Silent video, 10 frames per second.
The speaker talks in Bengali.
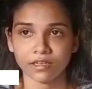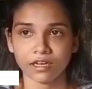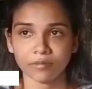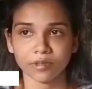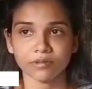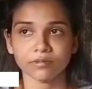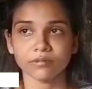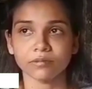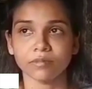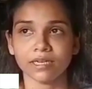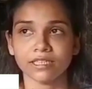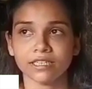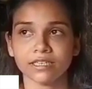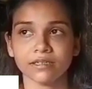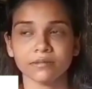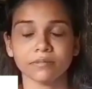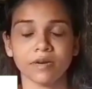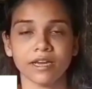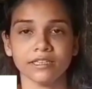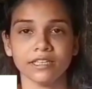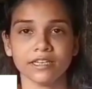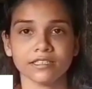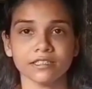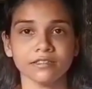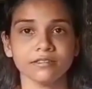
আমি বাড়ি থেকে ভাই দিয়ে আসে